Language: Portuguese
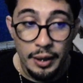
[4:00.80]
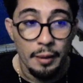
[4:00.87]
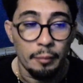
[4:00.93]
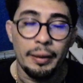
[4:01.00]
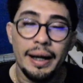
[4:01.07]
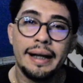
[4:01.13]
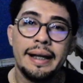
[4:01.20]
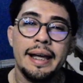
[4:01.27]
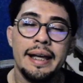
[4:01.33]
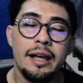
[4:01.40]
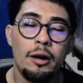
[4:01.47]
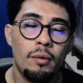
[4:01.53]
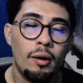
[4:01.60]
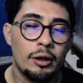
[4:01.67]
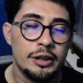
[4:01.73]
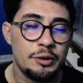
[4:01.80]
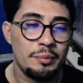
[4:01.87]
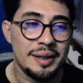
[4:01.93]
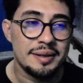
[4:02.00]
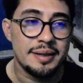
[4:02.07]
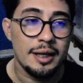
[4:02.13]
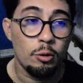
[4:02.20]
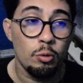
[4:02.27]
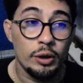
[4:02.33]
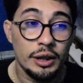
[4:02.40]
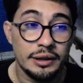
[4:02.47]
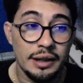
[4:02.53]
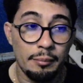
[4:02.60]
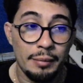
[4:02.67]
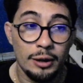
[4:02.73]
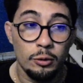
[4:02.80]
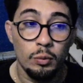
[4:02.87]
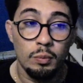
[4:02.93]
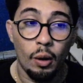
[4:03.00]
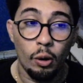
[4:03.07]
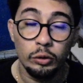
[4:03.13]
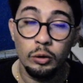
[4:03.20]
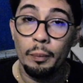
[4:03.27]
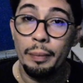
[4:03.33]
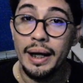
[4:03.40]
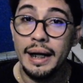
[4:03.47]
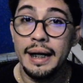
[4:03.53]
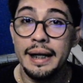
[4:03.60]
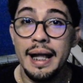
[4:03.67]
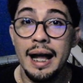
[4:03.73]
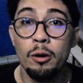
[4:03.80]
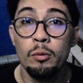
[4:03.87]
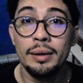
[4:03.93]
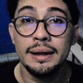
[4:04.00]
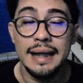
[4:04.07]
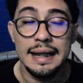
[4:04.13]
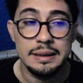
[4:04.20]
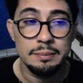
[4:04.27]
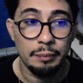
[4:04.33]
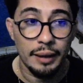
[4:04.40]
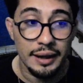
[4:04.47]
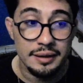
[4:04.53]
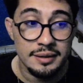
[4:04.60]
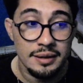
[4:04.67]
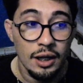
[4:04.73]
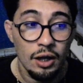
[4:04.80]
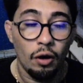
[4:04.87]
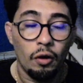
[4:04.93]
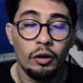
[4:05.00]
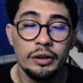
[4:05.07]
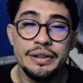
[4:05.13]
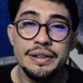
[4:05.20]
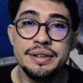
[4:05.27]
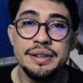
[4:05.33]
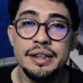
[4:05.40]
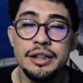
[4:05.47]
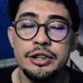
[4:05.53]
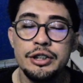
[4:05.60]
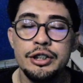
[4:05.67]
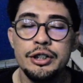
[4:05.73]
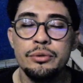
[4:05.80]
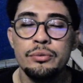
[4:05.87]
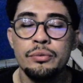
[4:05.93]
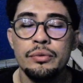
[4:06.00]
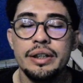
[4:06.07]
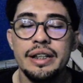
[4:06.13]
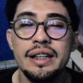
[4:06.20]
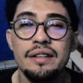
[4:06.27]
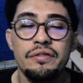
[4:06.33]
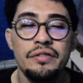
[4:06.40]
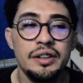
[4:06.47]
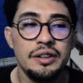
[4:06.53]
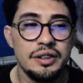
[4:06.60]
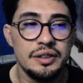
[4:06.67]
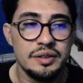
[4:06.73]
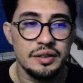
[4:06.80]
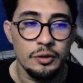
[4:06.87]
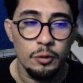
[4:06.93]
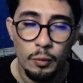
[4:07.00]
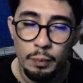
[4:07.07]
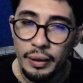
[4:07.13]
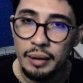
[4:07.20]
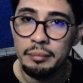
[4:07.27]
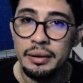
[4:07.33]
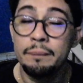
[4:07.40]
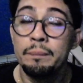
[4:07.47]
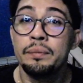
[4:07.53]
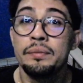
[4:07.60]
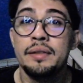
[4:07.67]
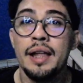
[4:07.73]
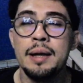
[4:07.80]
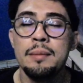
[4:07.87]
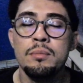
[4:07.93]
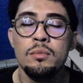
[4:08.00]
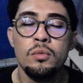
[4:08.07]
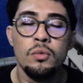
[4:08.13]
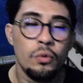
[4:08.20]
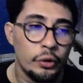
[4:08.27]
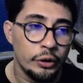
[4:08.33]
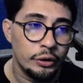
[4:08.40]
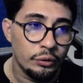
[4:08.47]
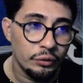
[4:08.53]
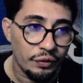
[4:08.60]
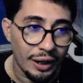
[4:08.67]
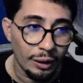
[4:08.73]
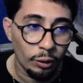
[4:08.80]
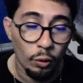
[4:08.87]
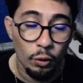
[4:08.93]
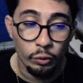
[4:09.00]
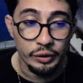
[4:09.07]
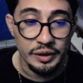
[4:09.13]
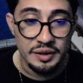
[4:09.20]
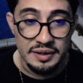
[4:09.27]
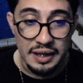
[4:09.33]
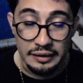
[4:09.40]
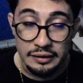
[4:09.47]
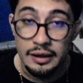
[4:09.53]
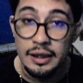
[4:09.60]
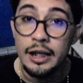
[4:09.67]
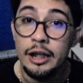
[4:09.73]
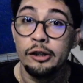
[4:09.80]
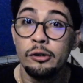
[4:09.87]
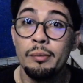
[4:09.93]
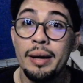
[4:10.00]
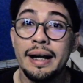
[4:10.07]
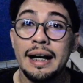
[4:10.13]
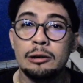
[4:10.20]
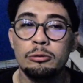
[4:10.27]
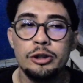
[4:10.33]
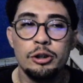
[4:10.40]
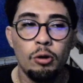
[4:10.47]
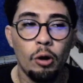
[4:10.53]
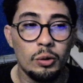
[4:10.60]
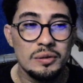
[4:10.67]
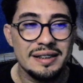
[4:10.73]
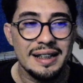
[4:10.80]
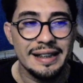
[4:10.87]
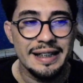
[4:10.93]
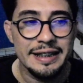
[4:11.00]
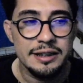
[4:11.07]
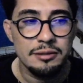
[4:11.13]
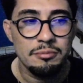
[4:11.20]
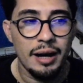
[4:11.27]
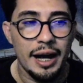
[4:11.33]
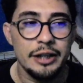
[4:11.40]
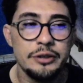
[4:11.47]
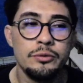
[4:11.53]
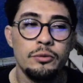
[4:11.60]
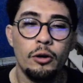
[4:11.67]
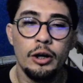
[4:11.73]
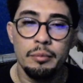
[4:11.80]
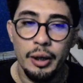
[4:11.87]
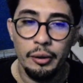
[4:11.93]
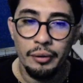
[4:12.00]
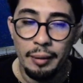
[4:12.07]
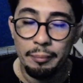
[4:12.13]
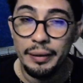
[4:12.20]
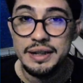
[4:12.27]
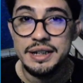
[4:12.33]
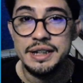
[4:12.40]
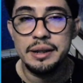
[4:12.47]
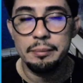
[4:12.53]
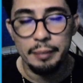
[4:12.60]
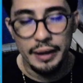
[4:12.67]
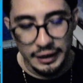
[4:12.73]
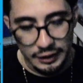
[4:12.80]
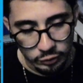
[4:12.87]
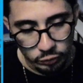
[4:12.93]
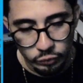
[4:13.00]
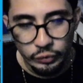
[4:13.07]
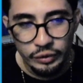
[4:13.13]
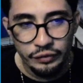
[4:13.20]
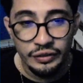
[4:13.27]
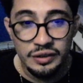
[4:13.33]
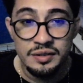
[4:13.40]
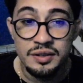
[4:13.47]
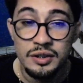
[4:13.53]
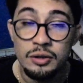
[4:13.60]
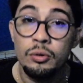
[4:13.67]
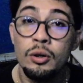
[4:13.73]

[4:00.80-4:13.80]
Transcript: Para quem quer uma odd mais segura, trabalha o Bolton para ganhar uma das partes. Oddzinha de 1,25 para mim tem muito valor, gurizada. E no mercado de gols, a linha de mais de um gol e meio na partida pagando 1,25